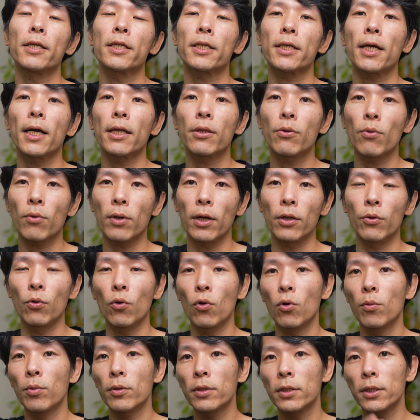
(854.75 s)
鹿とか
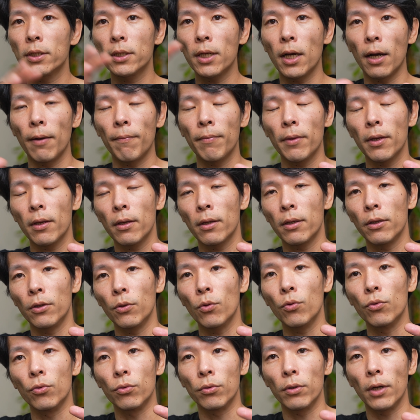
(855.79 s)
動物が
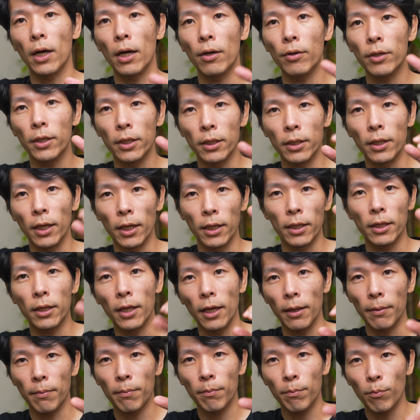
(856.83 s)
夜歩いてい
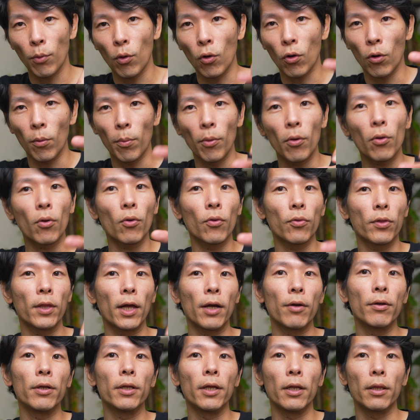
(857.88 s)
て、ポッコポッコって
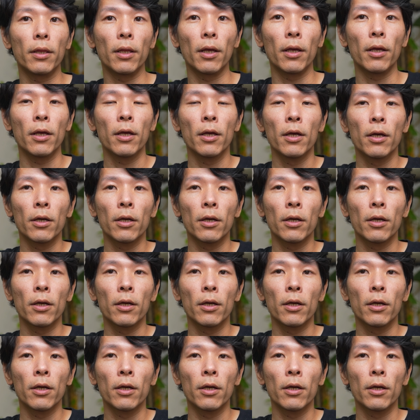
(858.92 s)
歩いてて、